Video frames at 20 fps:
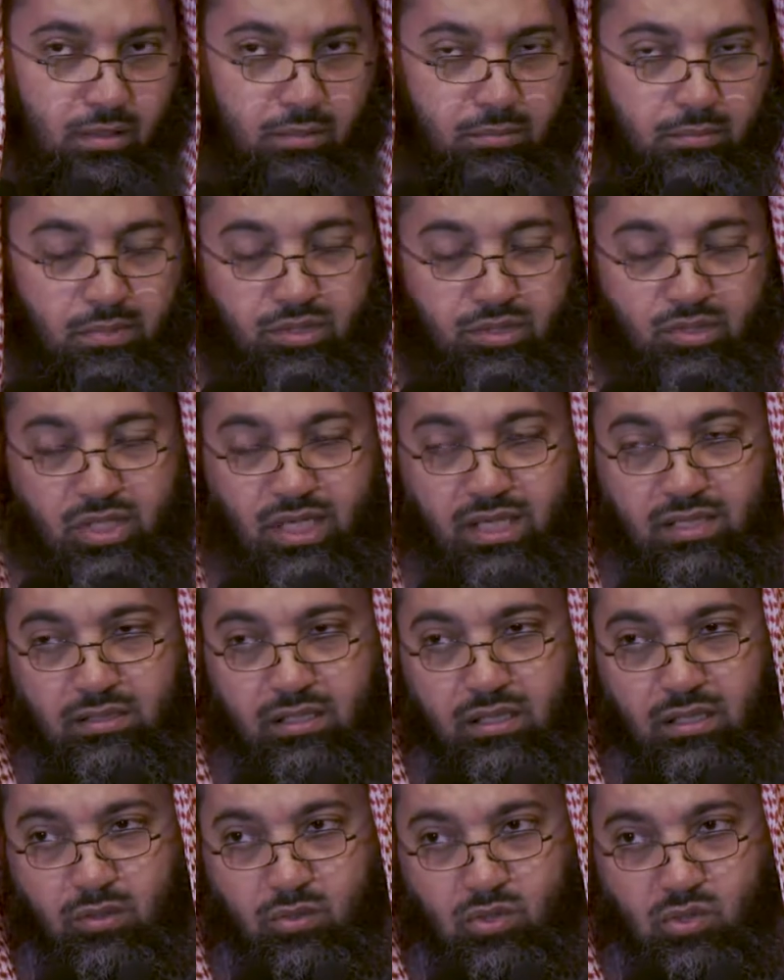من
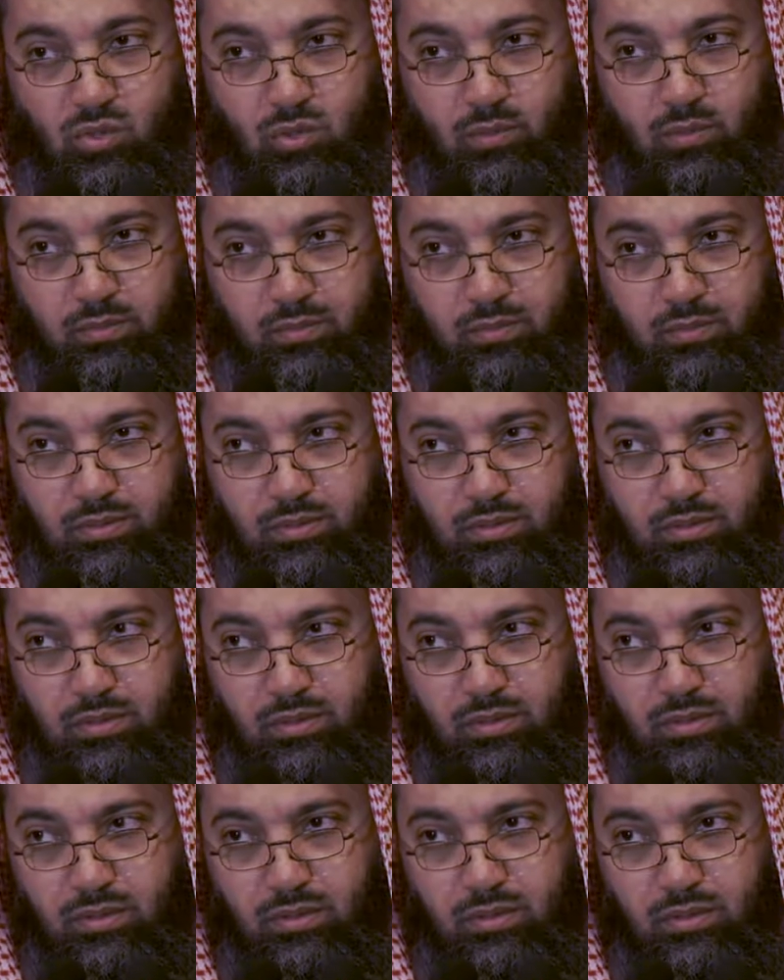جهة اللزوم
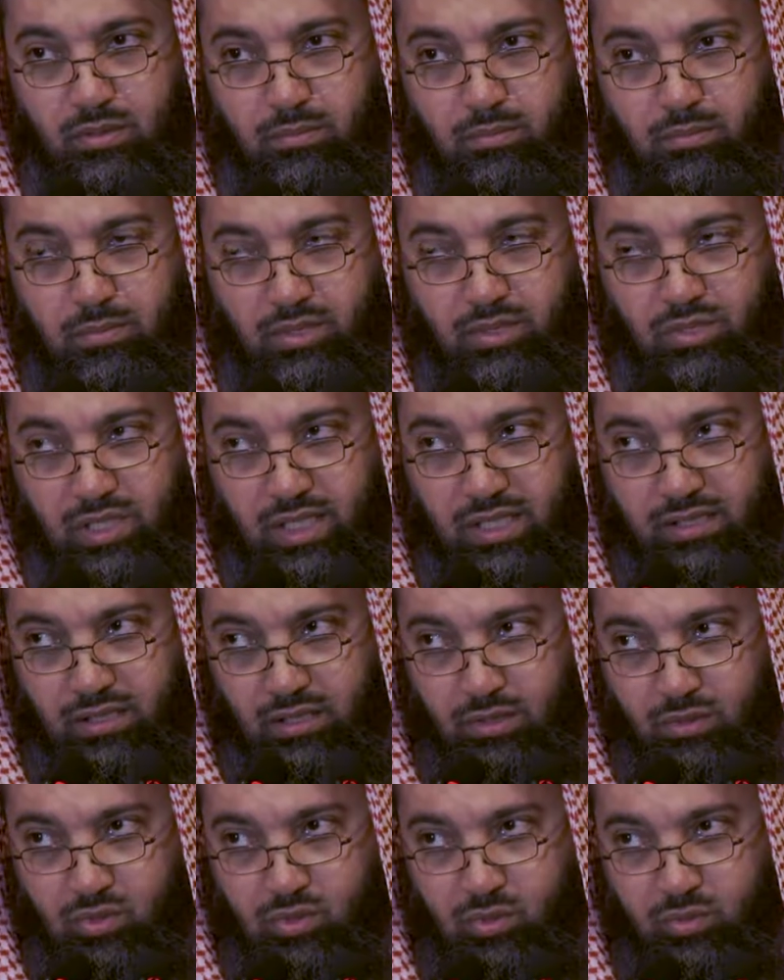نعم. من جهة
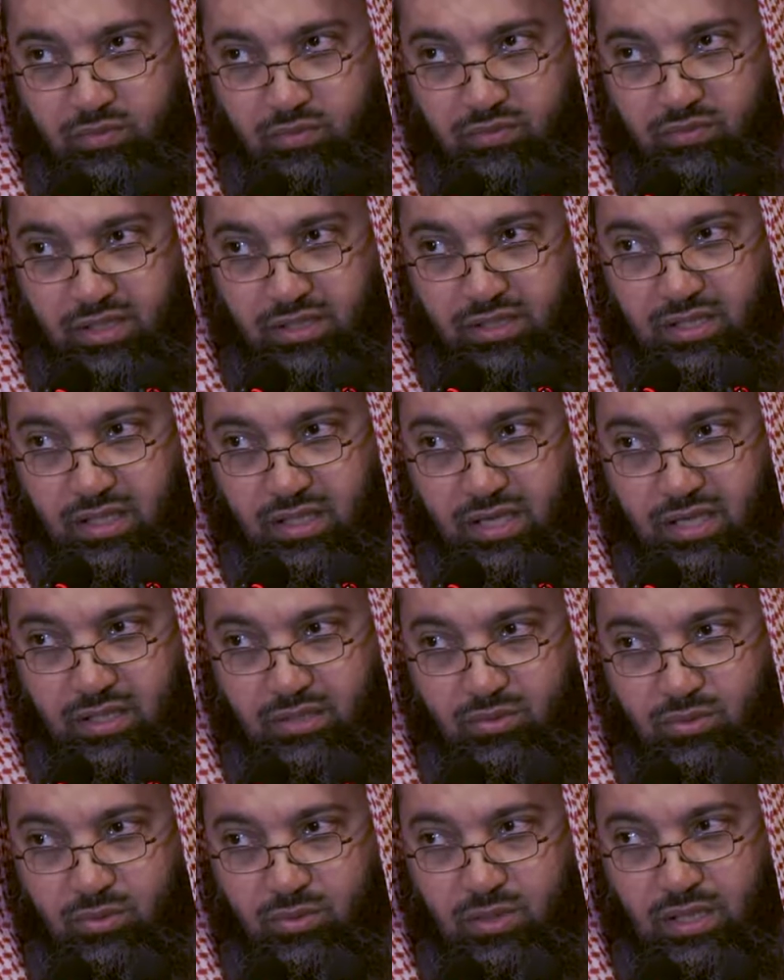اللزوم
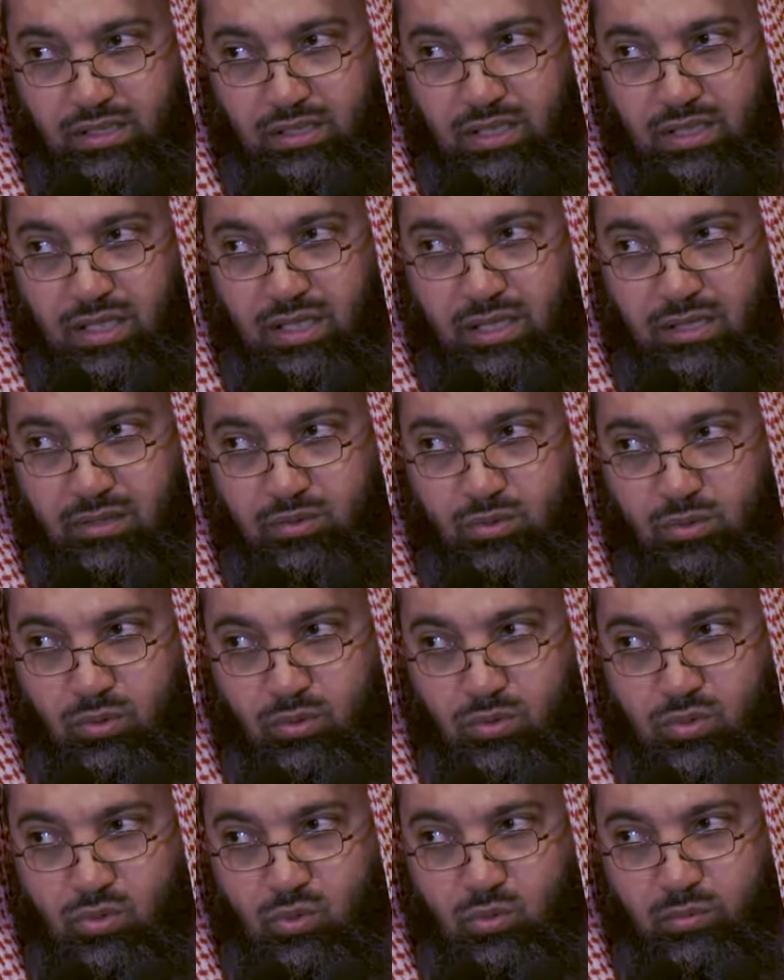فالدلالة هنا دلالة
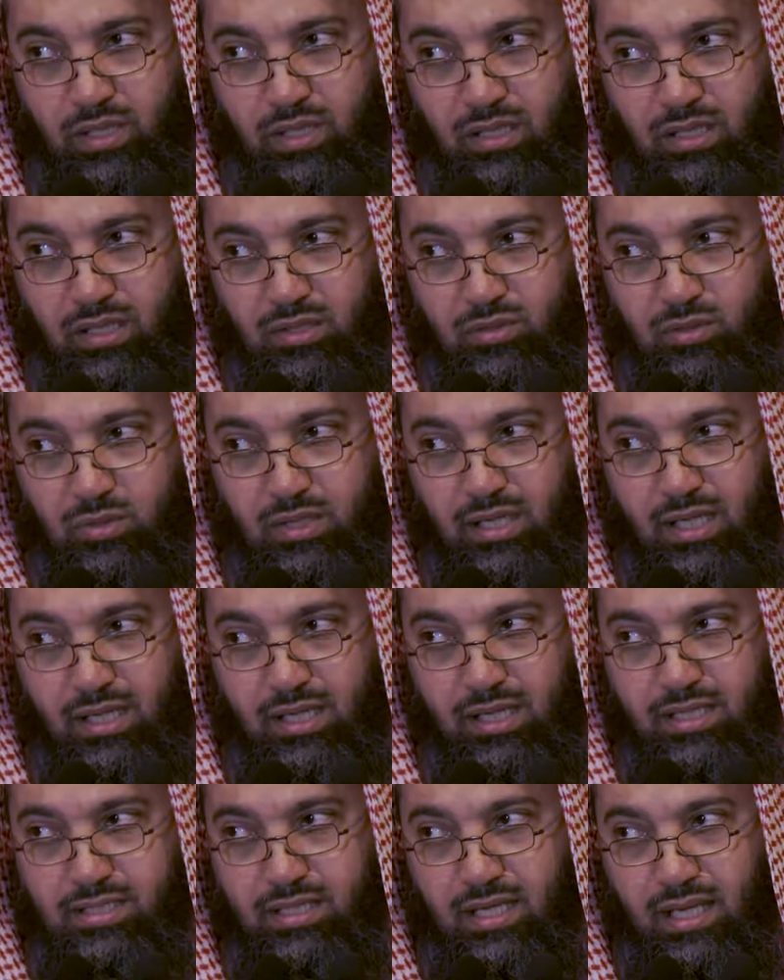لزومية
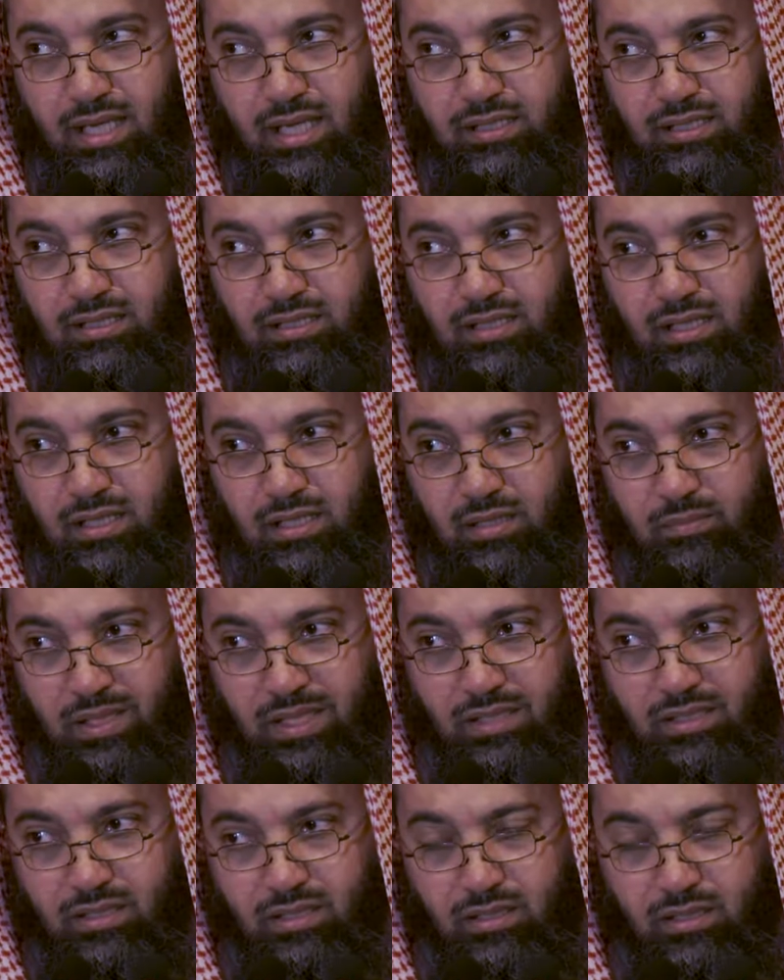على زيادة
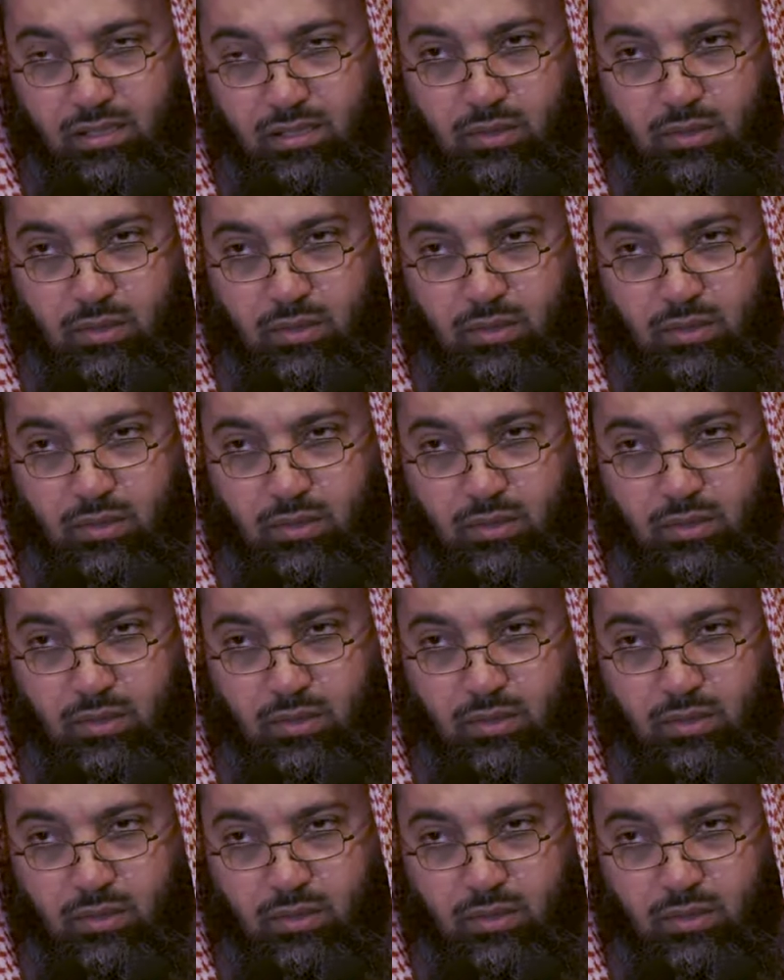الإيمان